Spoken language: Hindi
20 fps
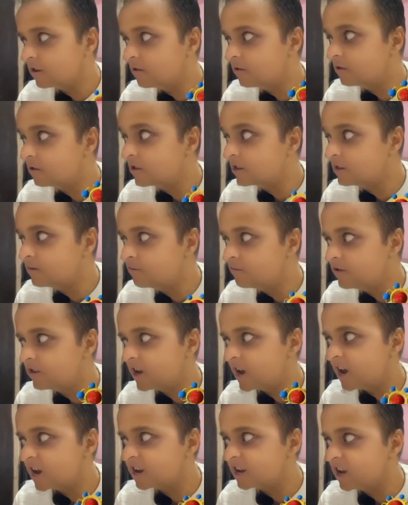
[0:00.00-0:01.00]
एक और
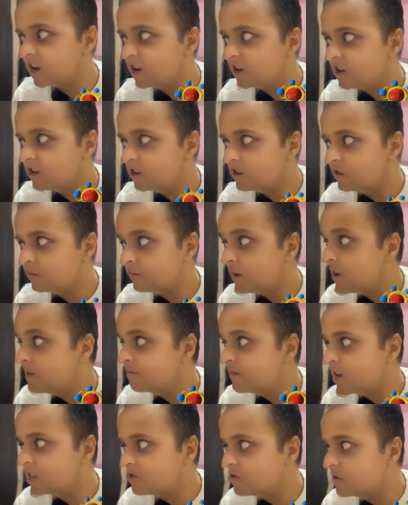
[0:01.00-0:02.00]
नमूना आ गया भाई
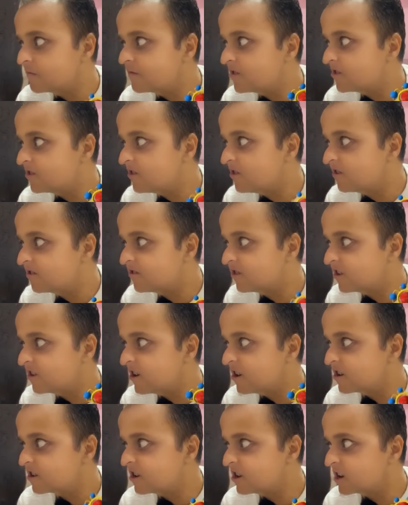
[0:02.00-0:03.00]
मैं तो अपनी सीट से
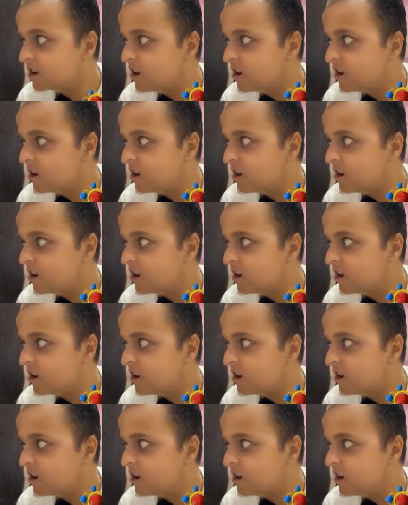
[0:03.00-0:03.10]
नहीं हटने